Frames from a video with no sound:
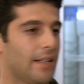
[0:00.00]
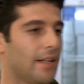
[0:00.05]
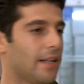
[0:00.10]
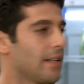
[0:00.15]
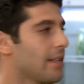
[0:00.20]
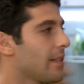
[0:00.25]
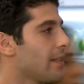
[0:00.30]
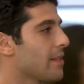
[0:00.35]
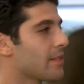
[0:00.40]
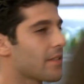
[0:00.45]

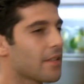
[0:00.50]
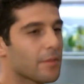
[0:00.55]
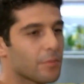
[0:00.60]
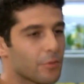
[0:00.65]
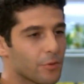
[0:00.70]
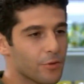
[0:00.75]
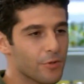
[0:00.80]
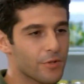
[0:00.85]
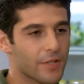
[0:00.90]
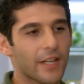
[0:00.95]

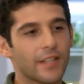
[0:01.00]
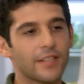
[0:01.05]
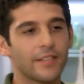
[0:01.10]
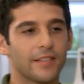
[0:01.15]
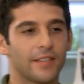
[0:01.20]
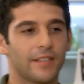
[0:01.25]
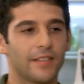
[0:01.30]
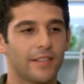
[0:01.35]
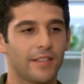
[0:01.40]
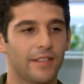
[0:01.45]
Arkadaşlar bu
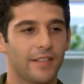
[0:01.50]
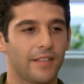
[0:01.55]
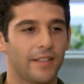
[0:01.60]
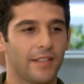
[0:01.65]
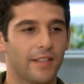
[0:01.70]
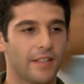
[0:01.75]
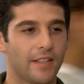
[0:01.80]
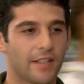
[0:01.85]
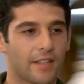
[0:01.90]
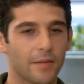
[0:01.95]
Rüzgar.
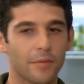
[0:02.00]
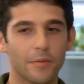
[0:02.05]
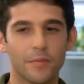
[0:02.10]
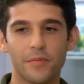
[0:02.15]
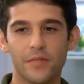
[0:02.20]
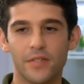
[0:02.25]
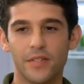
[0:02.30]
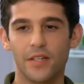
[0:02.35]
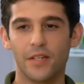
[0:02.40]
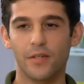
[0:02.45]

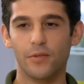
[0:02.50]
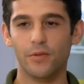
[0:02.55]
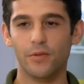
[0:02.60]
Ekibimizin yeni